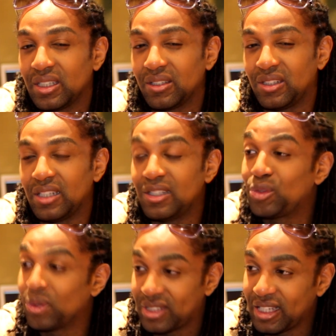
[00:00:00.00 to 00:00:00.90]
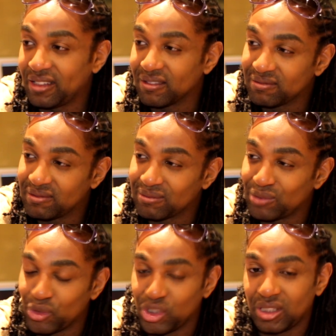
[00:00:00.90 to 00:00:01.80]
qui est née sur scène. Mhm.
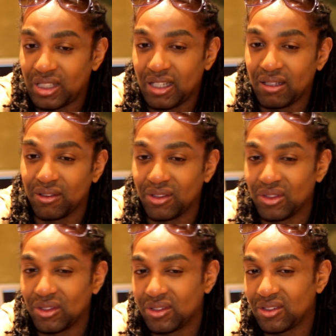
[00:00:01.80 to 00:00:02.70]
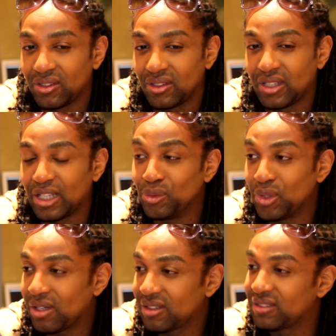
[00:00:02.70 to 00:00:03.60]
Donc, j'étais euh, à New
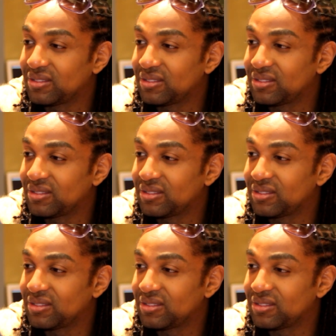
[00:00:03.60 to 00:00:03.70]
York,